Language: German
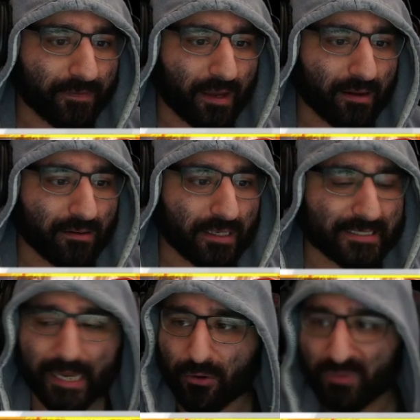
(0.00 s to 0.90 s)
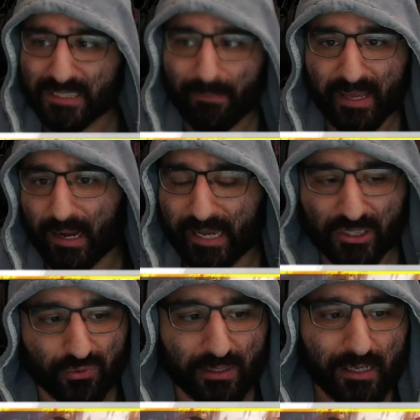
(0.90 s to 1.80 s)
Ja, es sei denn, du bist der
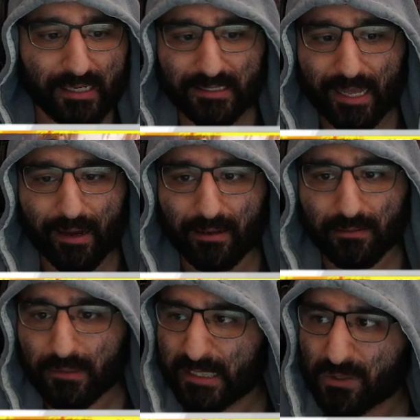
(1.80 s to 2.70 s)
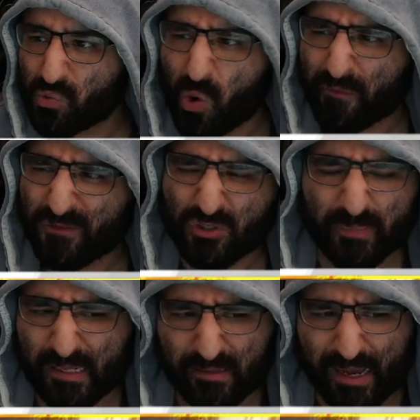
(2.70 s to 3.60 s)
Mega-Casual, der nicht so oft
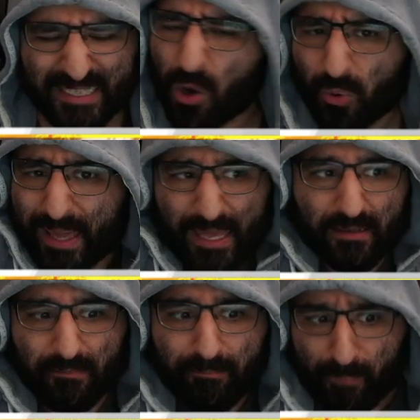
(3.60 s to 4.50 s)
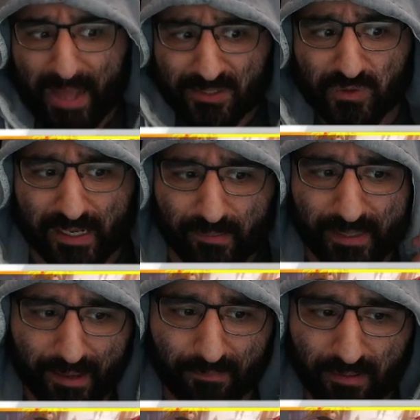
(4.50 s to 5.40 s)
spielt, ja. Ist ja auch okay, bad zu sein in dem
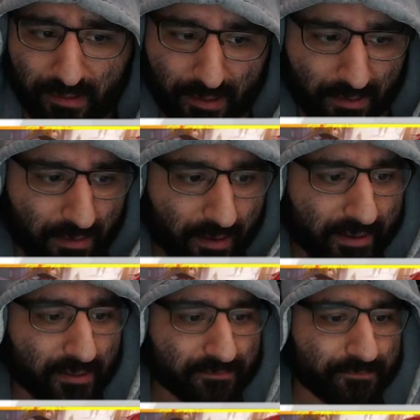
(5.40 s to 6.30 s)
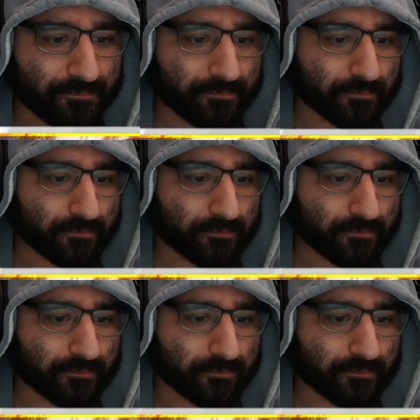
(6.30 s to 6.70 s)
Game. Ähm...